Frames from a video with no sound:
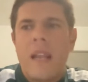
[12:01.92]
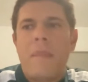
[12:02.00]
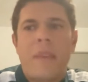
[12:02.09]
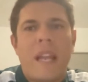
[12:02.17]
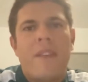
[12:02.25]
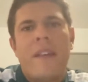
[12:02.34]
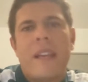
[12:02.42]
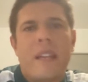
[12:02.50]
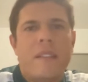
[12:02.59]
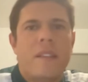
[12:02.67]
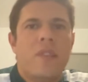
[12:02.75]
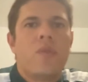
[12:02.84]
lá porque ela vai
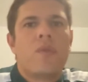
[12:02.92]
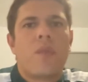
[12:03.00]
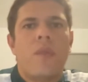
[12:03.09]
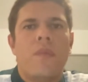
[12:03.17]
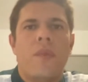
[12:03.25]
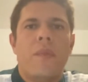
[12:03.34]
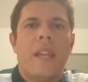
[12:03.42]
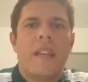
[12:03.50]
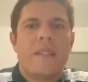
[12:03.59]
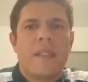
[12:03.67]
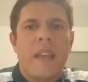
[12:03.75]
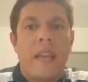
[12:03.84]
crescer junto com o
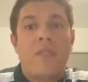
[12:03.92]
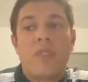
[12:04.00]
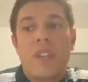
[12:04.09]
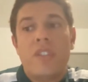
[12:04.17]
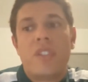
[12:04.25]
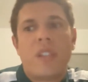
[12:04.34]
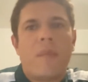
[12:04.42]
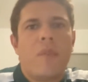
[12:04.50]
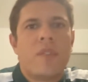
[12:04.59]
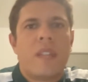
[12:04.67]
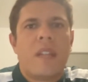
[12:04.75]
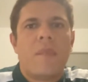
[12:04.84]
Fluminense. É isso que a gente tem
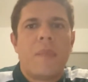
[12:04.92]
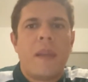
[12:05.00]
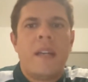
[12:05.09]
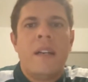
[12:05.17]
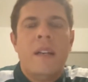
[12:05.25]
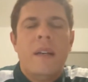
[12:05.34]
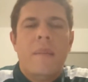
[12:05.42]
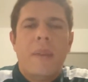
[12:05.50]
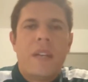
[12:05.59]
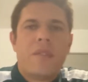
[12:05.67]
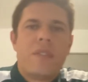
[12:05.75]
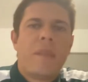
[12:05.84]
mostrado pra,
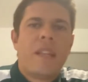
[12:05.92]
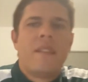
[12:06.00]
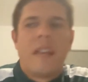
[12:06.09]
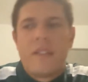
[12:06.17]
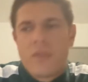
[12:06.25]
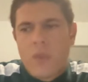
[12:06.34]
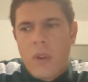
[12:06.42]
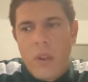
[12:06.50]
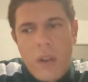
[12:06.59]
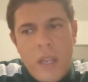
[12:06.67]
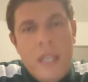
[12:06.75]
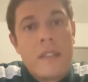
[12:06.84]
para os empresários.
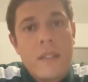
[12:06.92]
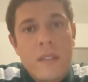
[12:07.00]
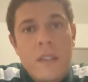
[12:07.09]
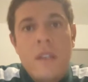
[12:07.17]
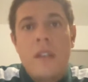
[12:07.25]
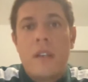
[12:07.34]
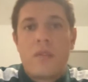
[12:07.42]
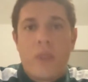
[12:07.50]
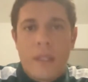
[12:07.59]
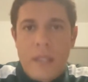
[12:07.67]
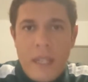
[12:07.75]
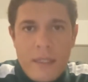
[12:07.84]
Coloca
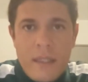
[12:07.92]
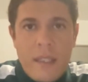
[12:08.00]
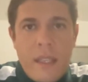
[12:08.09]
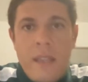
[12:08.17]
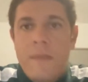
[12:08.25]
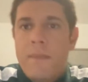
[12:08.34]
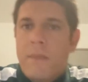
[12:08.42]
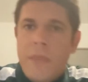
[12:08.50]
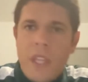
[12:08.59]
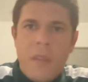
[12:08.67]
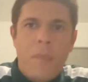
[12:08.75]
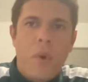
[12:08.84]
sua atleta aqui,
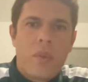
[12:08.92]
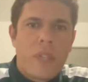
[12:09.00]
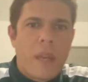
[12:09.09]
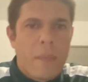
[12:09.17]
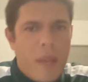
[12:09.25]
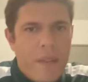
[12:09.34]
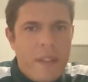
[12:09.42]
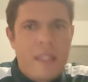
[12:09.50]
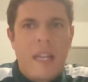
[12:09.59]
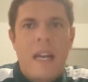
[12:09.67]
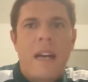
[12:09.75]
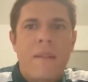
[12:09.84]
que em pouco tempo ela vai
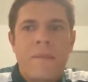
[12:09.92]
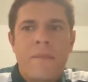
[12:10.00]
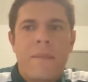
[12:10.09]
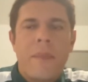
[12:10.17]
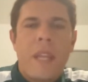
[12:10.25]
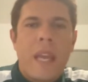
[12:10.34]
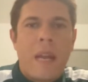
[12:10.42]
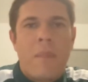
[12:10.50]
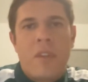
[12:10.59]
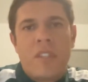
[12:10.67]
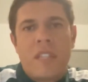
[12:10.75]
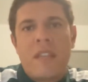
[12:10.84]
estar... Tá, ela
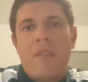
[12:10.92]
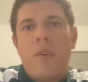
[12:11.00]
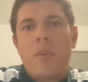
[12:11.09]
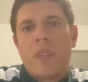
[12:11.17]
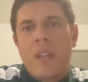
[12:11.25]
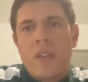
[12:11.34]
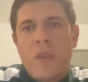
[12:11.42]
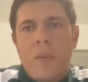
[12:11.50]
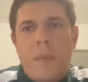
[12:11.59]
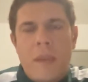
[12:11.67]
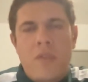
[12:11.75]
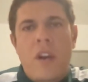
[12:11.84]
pode estar tá até
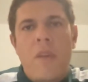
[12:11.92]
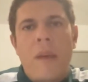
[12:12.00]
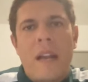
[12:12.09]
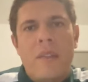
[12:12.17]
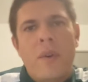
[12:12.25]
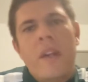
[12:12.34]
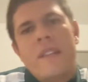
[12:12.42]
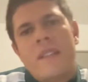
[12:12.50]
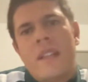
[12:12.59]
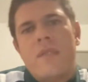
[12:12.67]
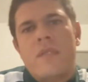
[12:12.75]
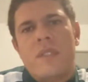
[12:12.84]
voltando para jogar uma A2,
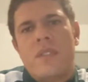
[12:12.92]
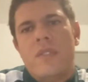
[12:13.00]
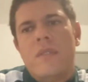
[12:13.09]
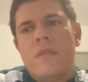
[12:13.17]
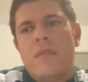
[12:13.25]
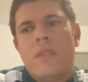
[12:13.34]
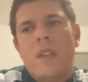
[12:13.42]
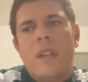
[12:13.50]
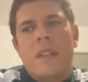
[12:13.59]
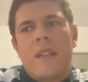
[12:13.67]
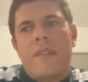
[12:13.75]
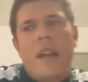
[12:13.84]
né, no sentido...
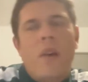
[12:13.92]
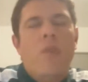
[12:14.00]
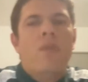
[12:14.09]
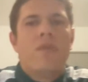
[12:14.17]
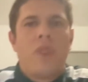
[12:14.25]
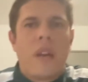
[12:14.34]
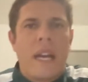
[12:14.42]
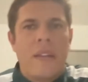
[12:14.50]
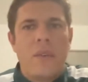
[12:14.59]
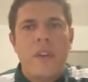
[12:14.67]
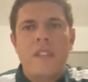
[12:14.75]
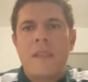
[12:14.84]
Estava na 1, jogar a
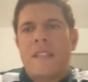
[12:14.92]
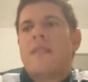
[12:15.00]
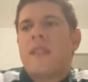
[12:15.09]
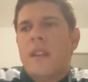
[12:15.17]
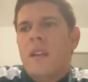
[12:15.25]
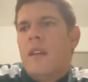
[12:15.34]
2, mas